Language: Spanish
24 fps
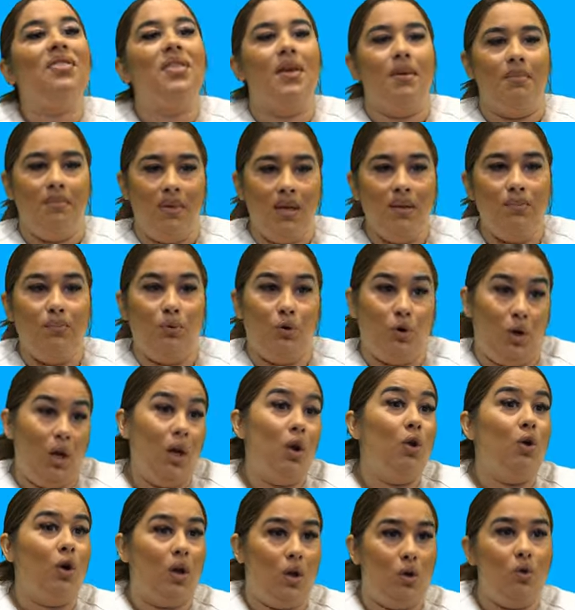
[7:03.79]
de mí, porque
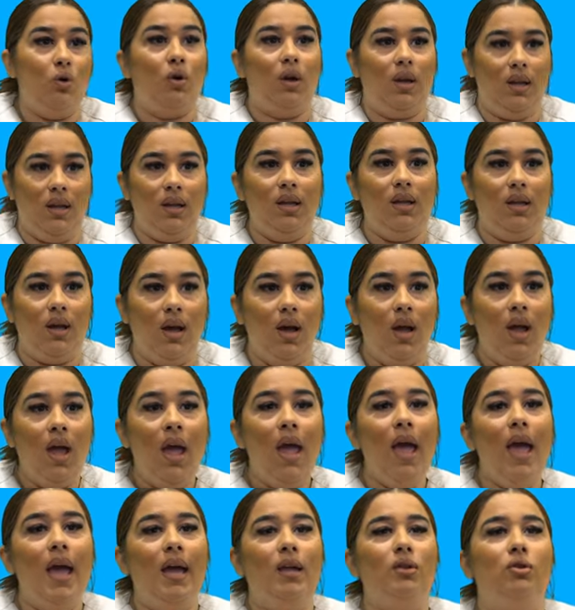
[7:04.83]
es lo que yo quería.
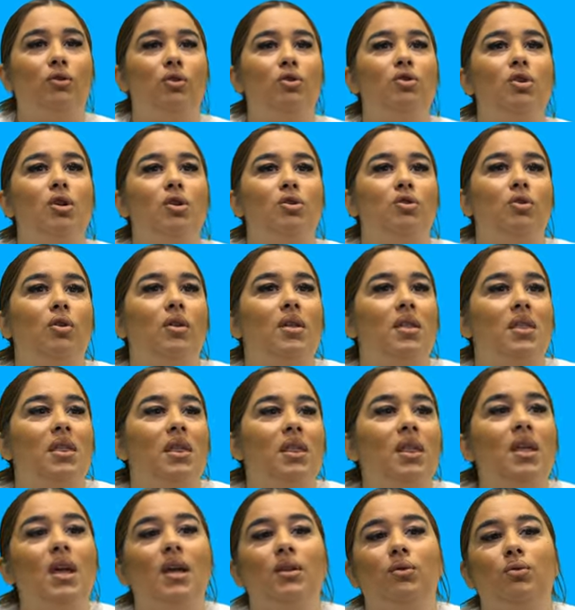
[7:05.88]
Entonces yo
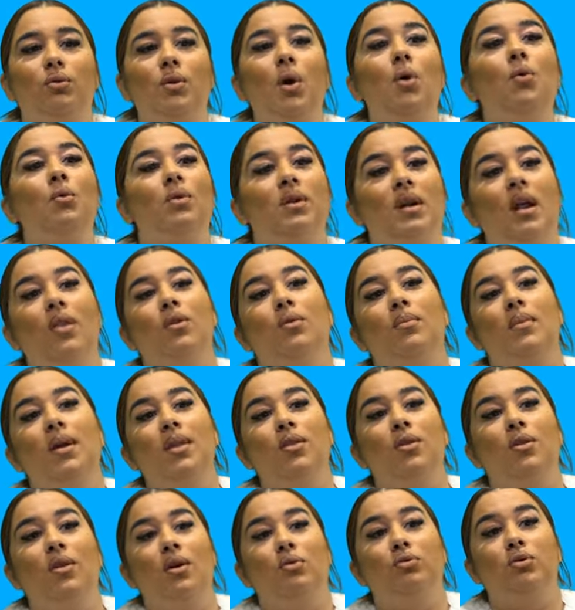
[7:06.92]
decidí estudiar un grado
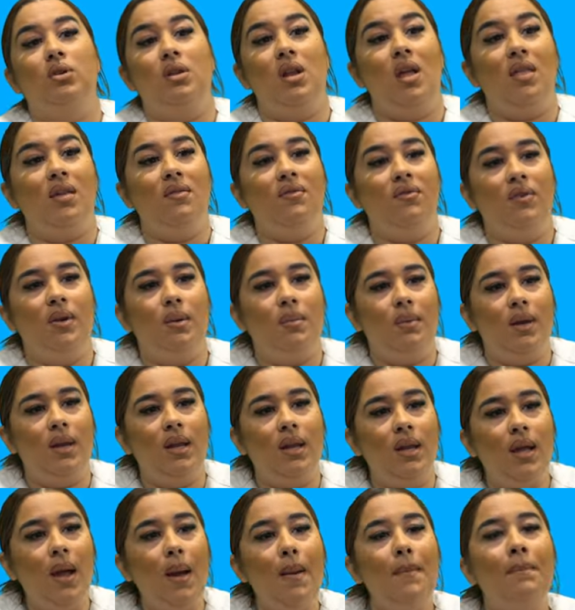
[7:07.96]
medio de auxiliar de
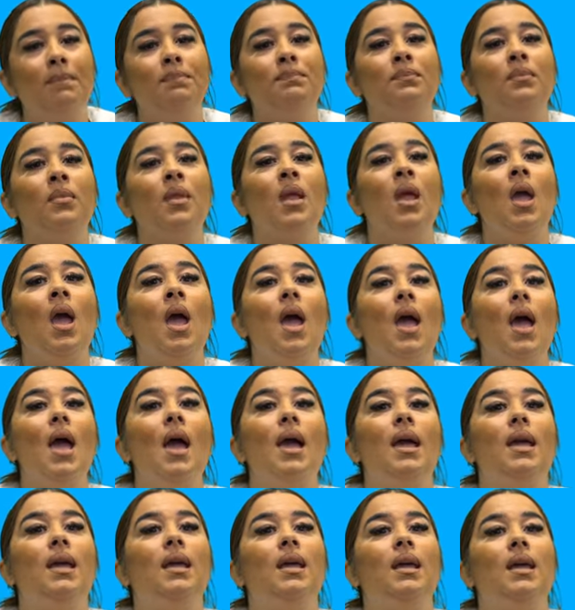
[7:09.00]
enfermería
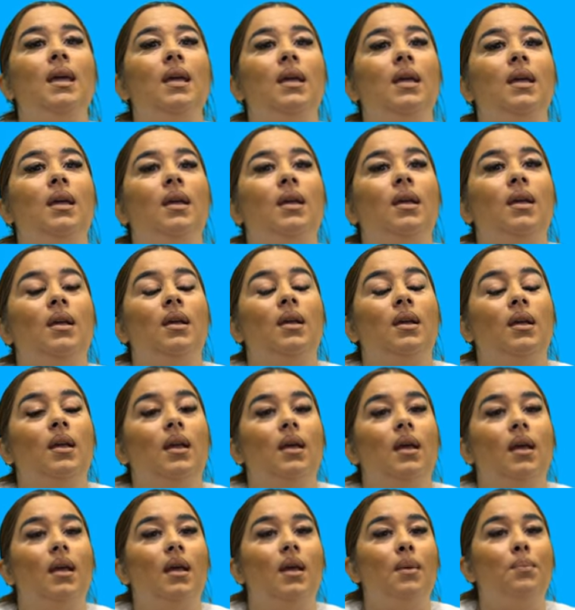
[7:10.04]
y
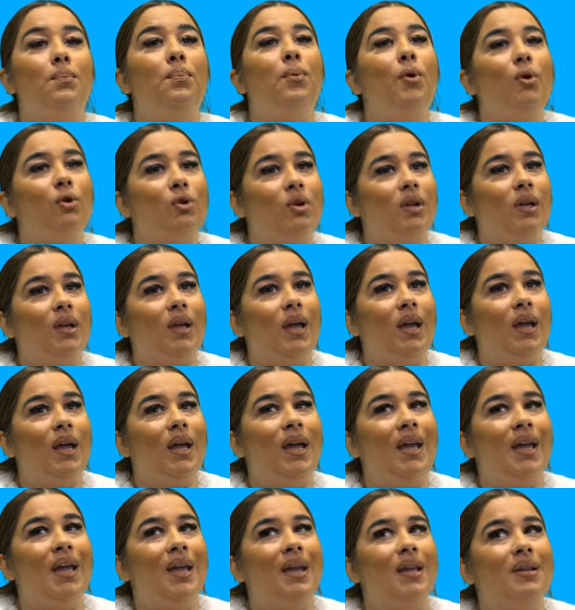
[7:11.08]

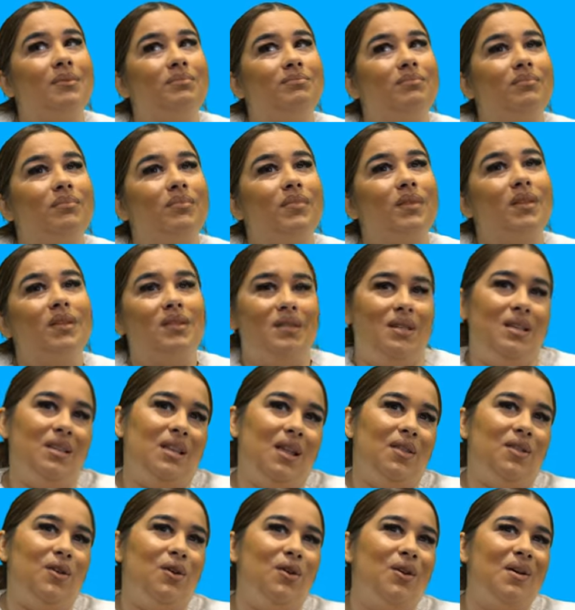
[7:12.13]
porque, si
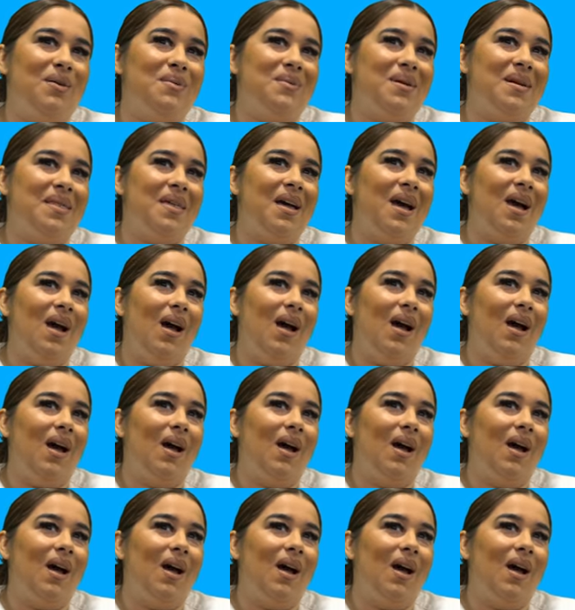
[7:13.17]
te digo la verdad,